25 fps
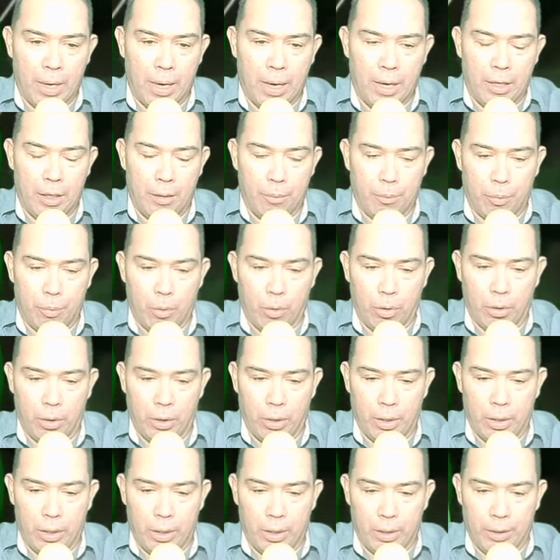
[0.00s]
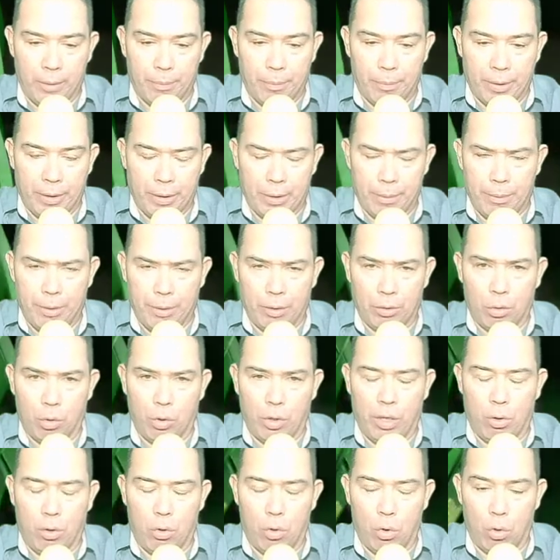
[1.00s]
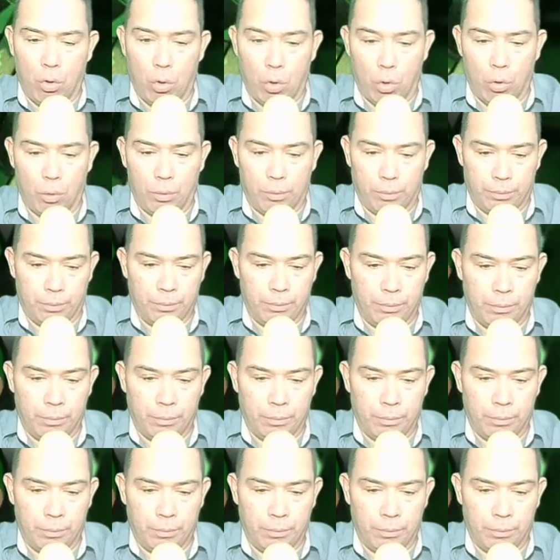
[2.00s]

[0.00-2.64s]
ahí por el departamento de Colón.